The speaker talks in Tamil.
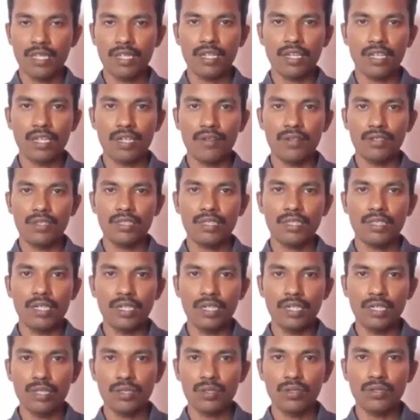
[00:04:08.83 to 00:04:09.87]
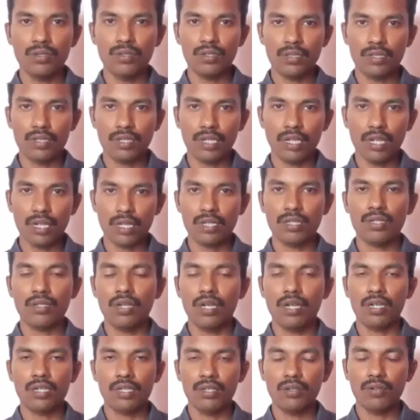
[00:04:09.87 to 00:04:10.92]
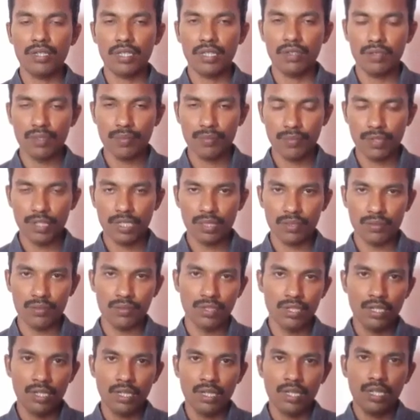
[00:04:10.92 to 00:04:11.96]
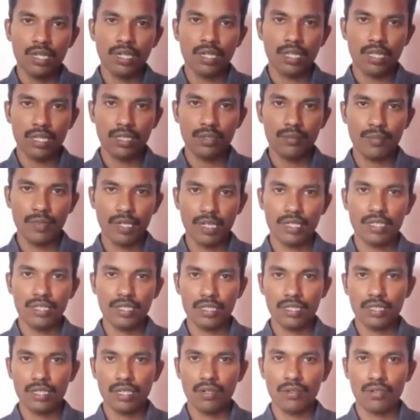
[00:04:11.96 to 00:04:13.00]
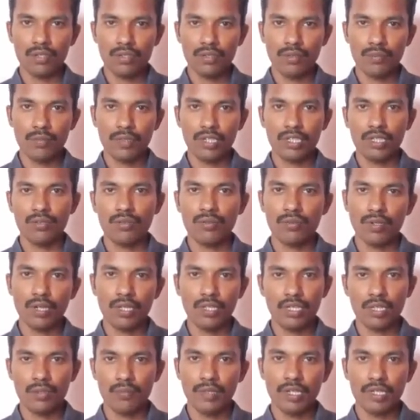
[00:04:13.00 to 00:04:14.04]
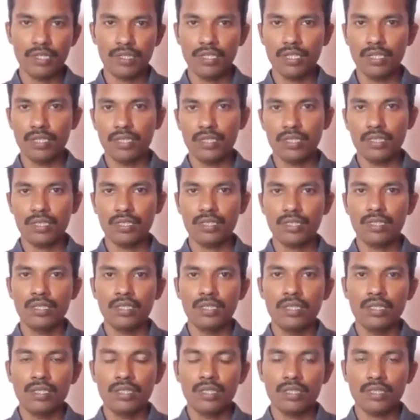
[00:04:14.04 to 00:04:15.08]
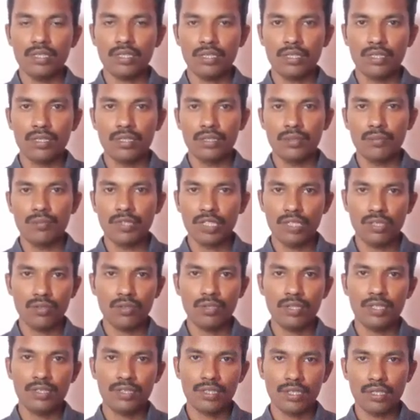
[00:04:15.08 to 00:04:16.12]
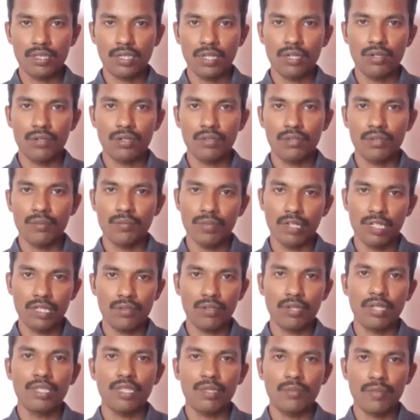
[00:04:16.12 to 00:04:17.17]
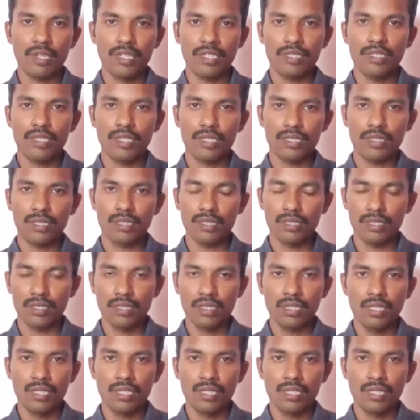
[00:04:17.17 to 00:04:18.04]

ஆனால் வந்து ரெண்டு கா கார்களுடைய விற்பனையும் அதாவது பேட்ரி காருடைய விற்பனையும் அதிகமாகி தான் இருக்குது பெட்ரோல் டீசல் காருடைய விற்பனையும் அதிகமாகி தான் இருக்குது